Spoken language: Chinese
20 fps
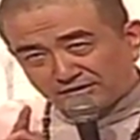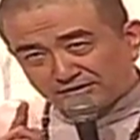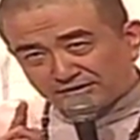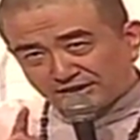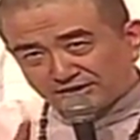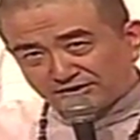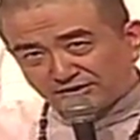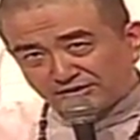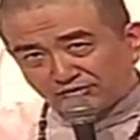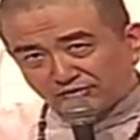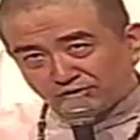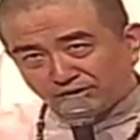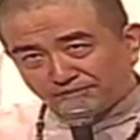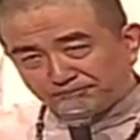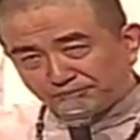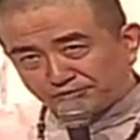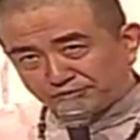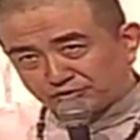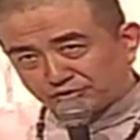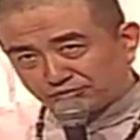在这里我要
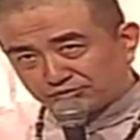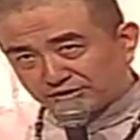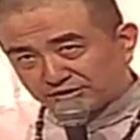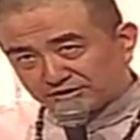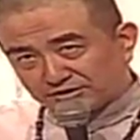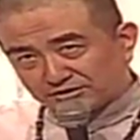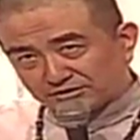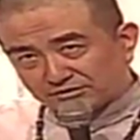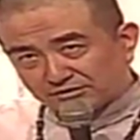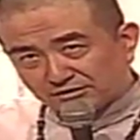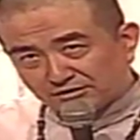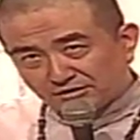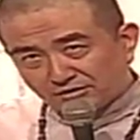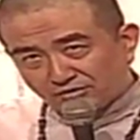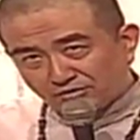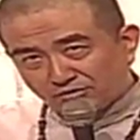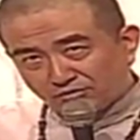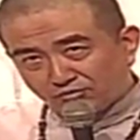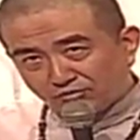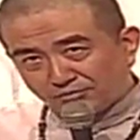补充的是，
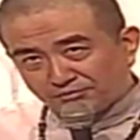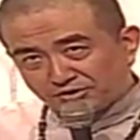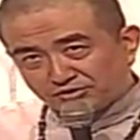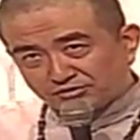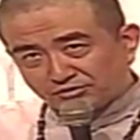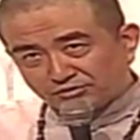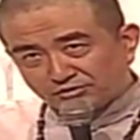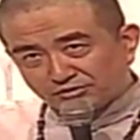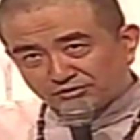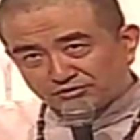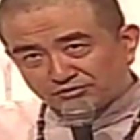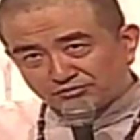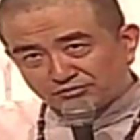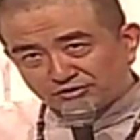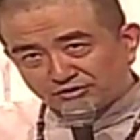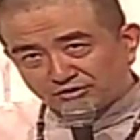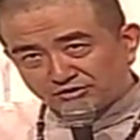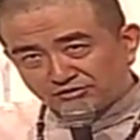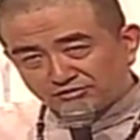我们所有的宗教，